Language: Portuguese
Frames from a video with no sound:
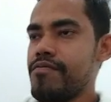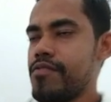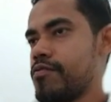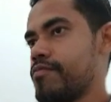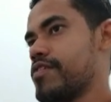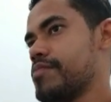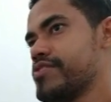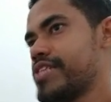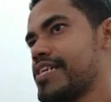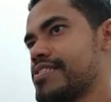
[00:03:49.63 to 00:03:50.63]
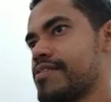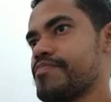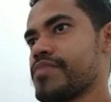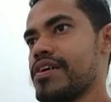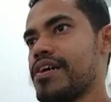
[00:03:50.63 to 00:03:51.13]
Bom, vamos nessa.
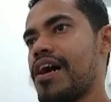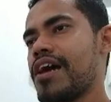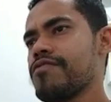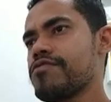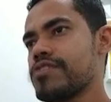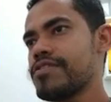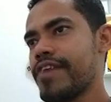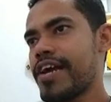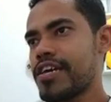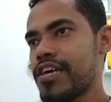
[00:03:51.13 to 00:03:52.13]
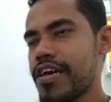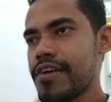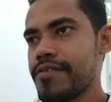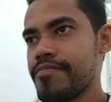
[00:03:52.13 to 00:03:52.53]
Aí vocês vêm aqui,